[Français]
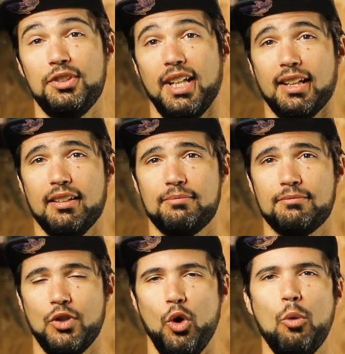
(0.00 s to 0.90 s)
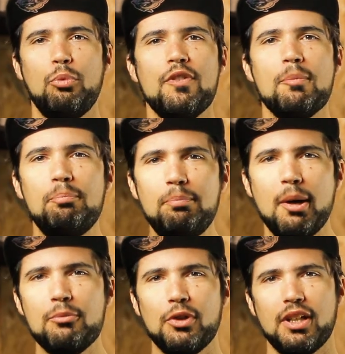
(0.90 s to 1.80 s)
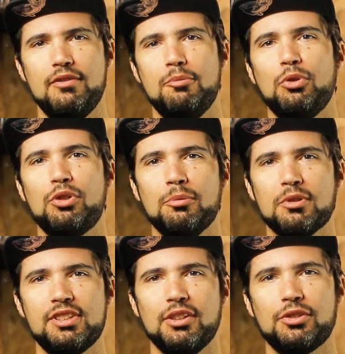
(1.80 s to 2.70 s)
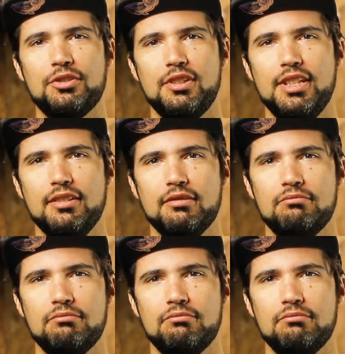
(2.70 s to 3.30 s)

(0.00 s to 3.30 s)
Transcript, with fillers: le SAG. On pouvait pas mieux rêver pour commencer entre deux lignes.